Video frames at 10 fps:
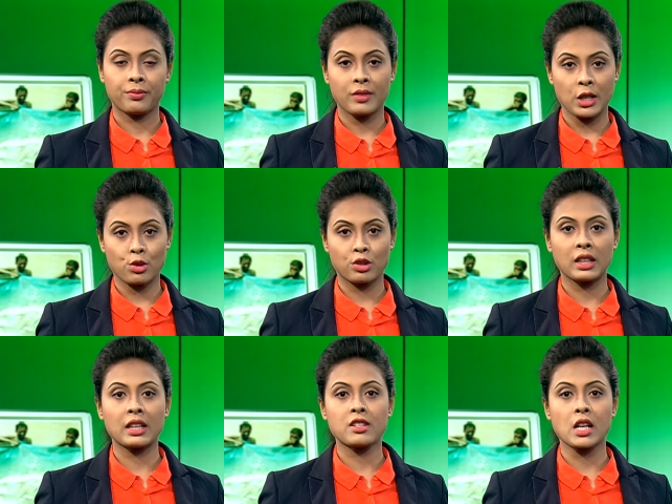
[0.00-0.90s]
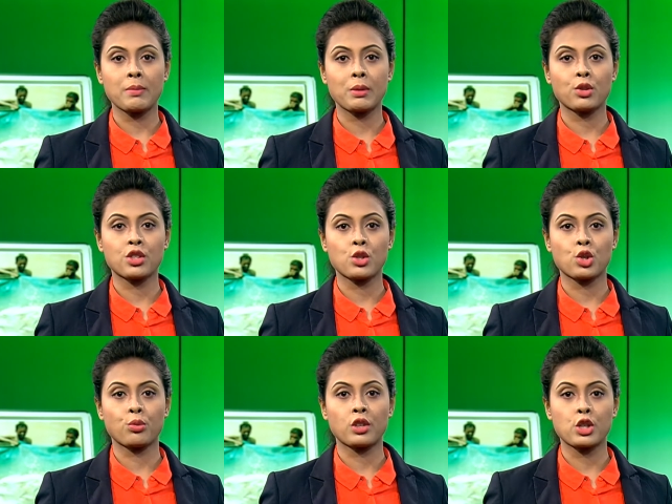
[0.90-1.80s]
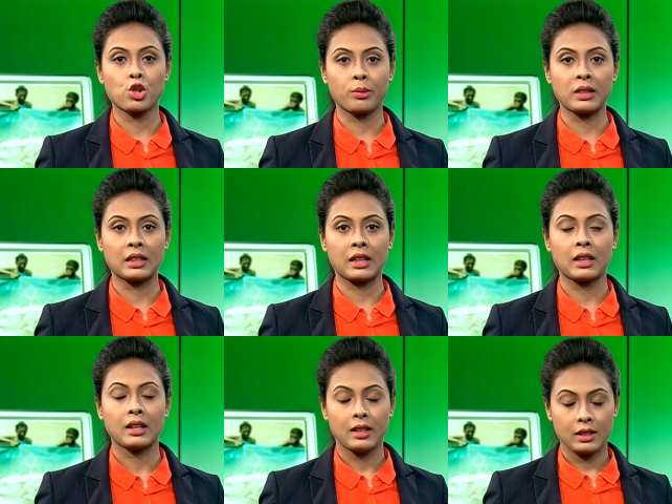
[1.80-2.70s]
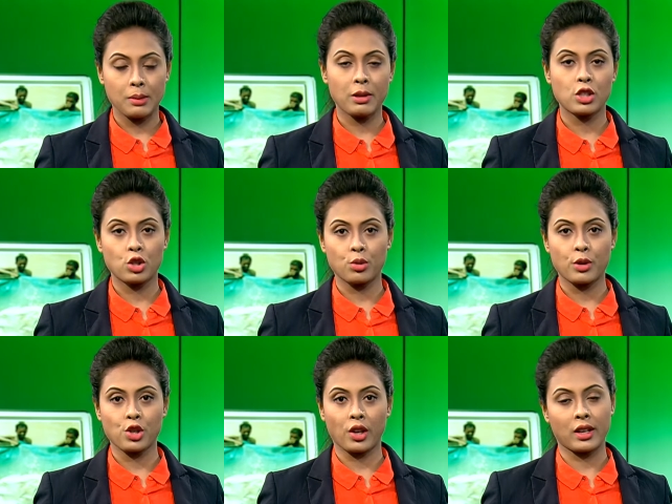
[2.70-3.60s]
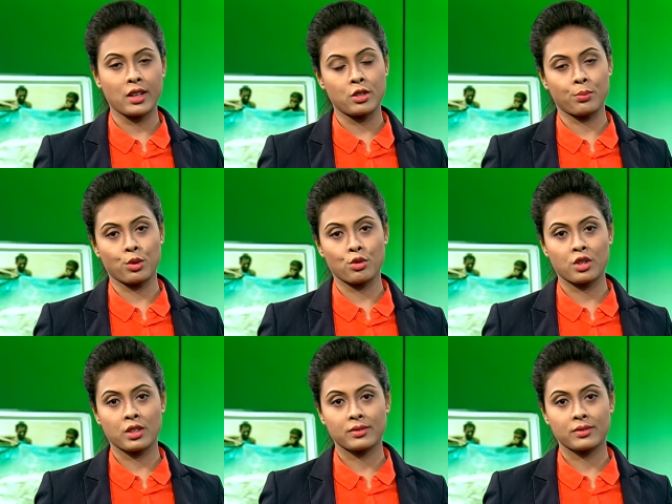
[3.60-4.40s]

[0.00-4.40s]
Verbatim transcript: নাটোর থেকে শামীম হোসেন সুমনের ছবিতে দেবাশিস কুমার সরকারের রিপোর্ট